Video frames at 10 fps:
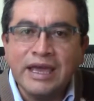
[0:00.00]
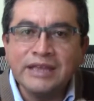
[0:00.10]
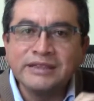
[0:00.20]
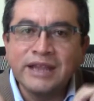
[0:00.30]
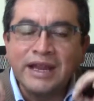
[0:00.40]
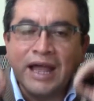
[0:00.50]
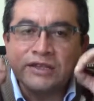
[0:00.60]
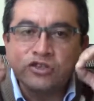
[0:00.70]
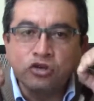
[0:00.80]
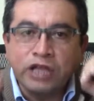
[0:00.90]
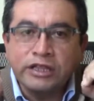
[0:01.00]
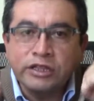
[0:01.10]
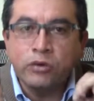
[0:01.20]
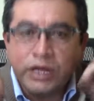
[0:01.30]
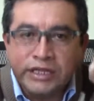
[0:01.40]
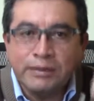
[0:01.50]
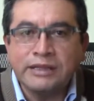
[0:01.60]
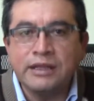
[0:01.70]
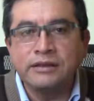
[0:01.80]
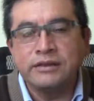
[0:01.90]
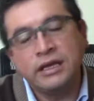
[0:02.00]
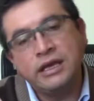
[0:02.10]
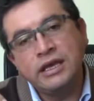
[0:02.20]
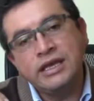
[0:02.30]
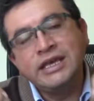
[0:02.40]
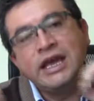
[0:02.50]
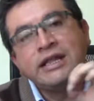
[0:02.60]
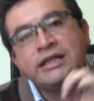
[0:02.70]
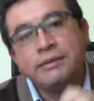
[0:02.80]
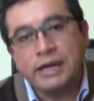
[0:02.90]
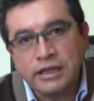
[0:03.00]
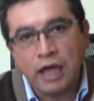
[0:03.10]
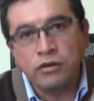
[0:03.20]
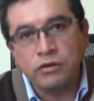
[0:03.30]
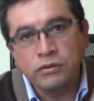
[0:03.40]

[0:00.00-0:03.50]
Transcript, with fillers: entre el accionante o el demandante y el demandado.